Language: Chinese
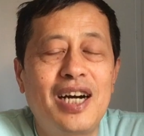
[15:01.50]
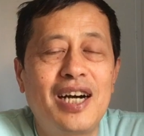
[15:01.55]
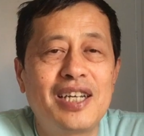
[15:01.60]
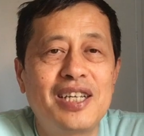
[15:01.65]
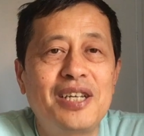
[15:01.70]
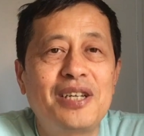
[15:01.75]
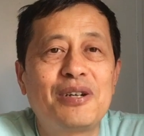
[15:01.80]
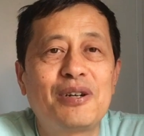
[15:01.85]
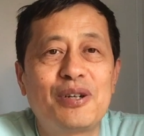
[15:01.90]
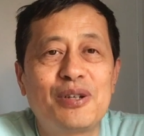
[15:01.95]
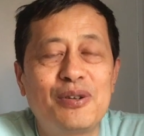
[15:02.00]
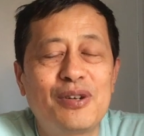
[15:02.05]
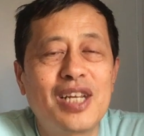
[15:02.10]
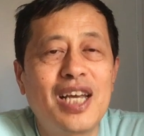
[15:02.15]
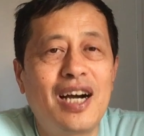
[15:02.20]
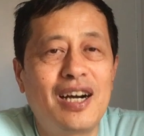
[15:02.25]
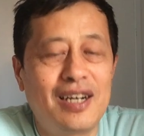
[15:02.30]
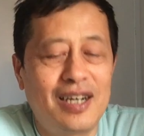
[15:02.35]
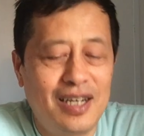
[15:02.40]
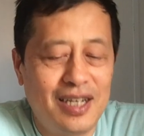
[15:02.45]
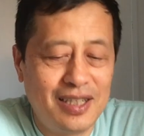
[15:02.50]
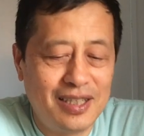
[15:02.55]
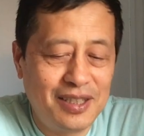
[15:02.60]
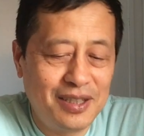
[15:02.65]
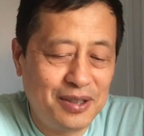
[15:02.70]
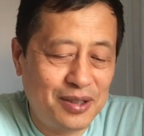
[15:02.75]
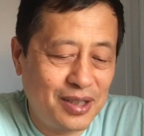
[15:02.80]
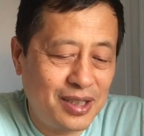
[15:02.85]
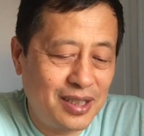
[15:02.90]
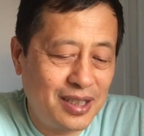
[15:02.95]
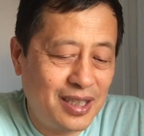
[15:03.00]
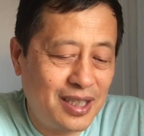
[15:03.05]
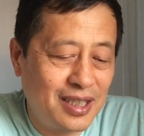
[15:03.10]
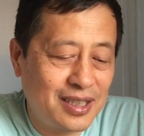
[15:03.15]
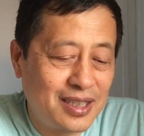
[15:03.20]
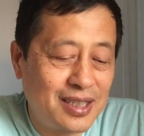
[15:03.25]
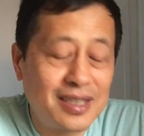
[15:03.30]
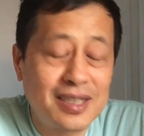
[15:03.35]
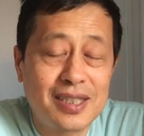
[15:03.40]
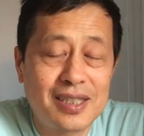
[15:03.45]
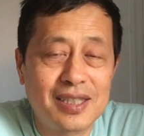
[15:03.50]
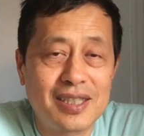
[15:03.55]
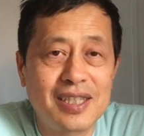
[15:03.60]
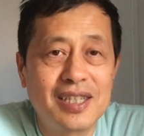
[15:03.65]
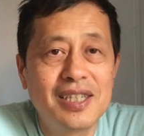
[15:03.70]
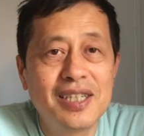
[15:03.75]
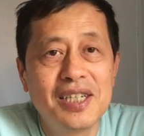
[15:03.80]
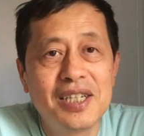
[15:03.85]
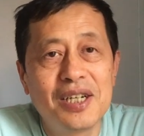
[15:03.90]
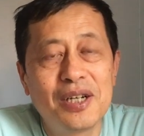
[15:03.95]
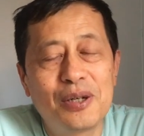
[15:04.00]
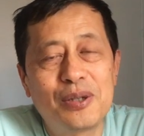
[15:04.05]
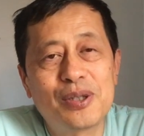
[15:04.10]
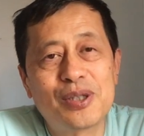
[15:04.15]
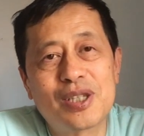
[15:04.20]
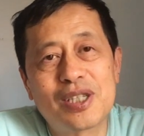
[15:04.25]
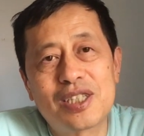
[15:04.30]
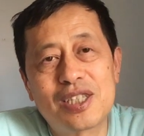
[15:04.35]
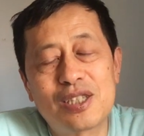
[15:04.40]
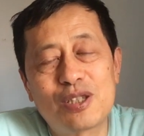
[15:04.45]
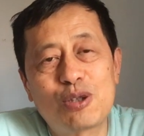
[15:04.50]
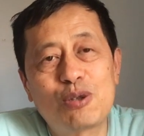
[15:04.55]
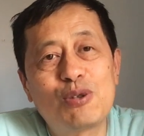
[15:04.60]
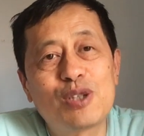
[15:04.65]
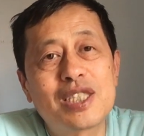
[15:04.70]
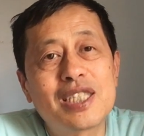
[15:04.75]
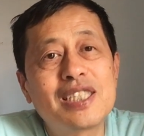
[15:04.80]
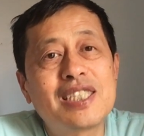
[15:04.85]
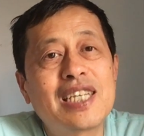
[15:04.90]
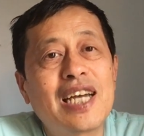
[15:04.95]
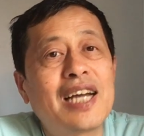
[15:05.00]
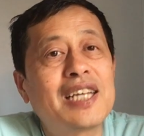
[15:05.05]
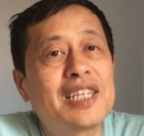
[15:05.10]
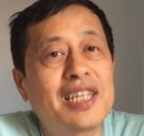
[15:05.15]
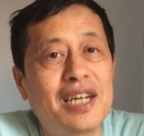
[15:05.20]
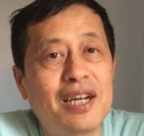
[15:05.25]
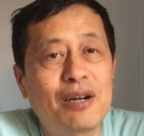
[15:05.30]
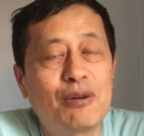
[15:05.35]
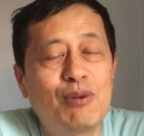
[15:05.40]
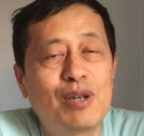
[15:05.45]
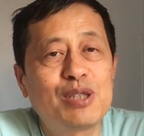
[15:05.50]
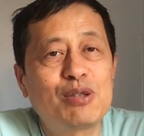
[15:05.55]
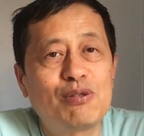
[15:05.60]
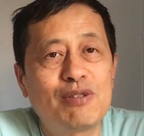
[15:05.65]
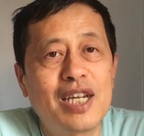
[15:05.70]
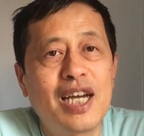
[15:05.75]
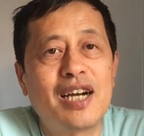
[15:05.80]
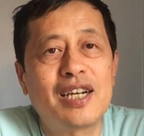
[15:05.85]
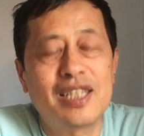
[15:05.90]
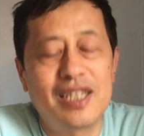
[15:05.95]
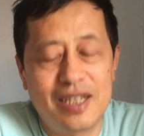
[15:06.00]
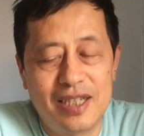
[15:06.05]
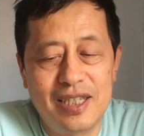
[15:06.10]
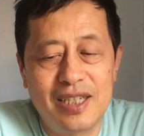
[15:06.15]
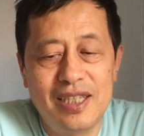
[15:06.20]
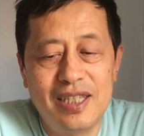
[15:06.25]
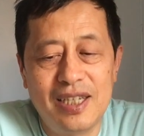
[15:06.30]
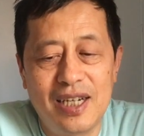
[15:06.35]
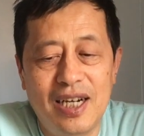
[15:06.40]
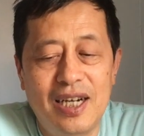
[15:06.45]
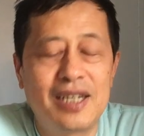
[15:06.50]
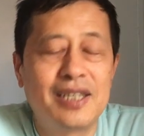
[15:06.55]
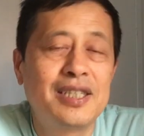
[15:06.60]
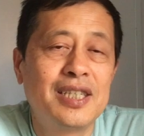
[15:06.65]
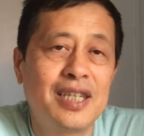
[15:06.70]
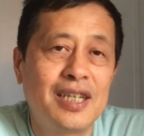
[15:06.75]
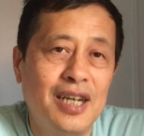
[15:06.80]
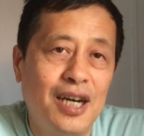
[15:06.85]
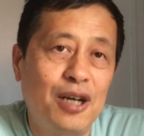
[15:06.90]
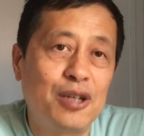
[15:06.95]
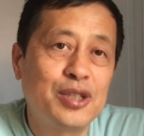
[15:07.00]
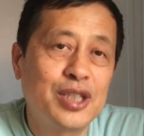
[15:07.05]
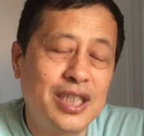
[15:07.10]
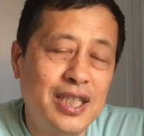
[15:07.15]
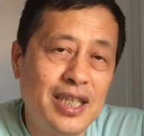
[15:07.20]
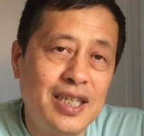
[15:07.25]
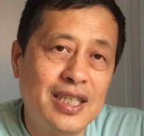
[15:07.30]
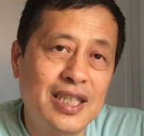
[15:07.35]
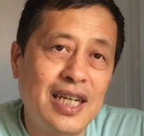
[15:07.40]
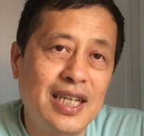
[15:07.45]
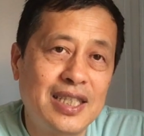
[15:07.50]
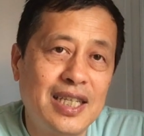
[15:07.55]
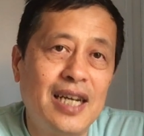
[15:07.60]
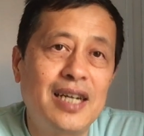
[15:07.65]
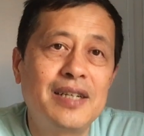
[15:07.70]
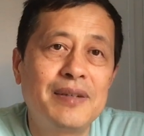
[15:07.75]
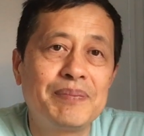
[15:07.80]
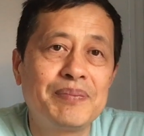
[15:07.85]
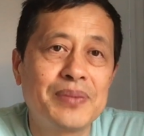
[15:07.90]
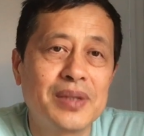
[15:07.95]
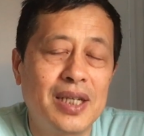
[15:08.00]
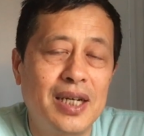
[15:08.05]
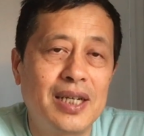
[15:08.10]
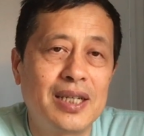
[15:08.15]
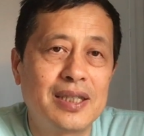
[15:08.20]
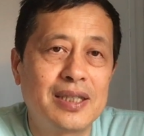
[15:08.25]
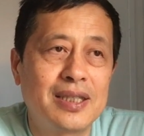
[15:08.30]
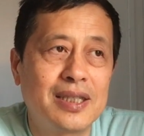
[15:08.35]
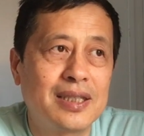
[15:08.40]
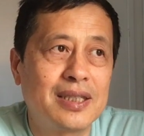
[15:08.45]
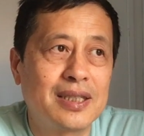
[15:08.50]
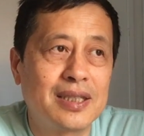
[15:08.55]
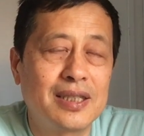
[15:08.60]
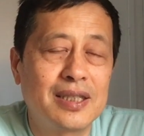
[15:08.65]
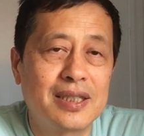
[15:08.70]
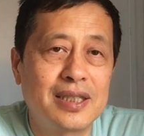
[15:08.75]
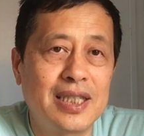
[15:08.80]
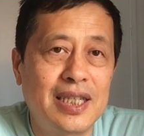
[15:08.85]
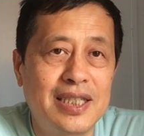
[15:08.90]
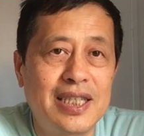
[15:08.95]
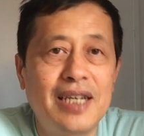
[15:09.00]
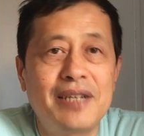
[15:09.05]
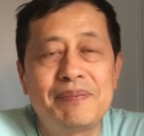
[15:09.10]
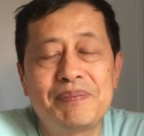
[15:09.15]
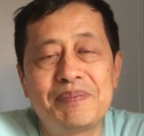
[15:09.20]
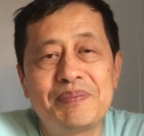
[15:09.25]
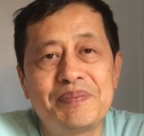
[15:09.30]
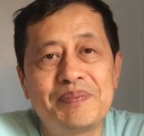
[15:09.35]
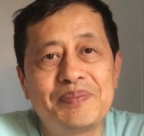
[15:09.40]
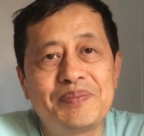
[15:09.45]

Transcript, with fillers: 啊，也有流量啊，也有一个支持的，或者是多增加一点关注量也可以啊。好，谢谢大家啊，这是再见。